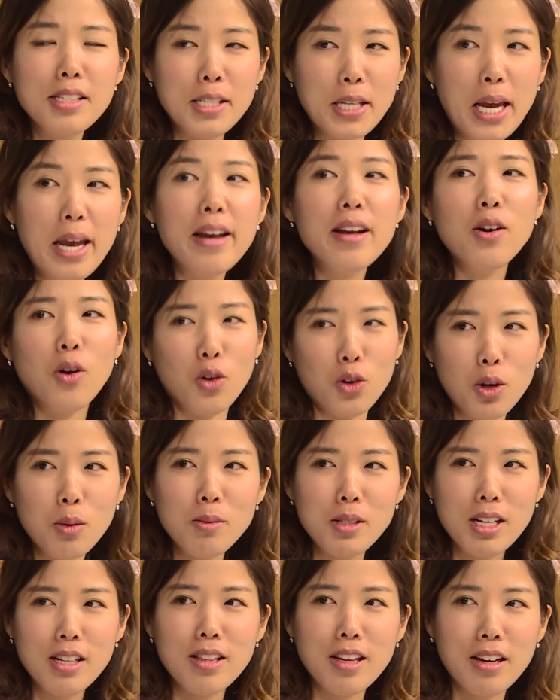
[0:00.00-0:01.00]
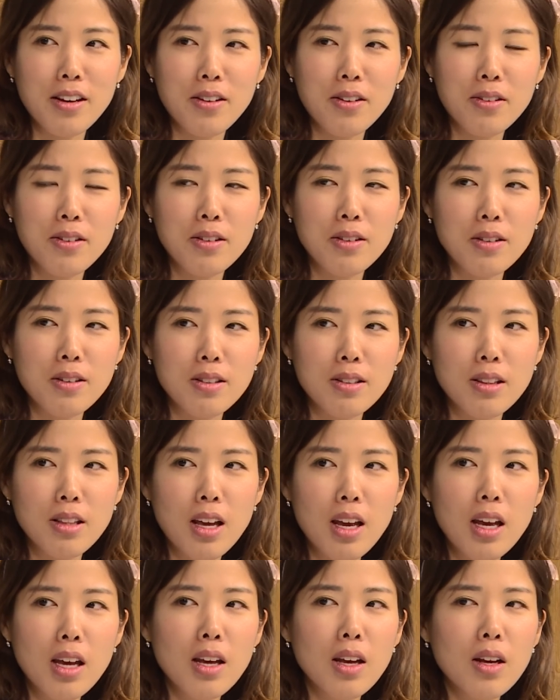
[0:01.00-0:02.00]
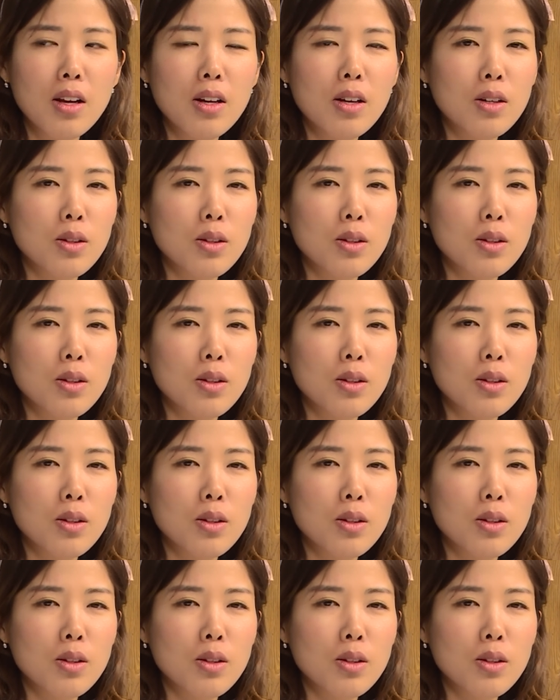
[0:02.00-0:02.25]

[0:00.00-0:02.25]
제일 어렵잖아요. 근데 네.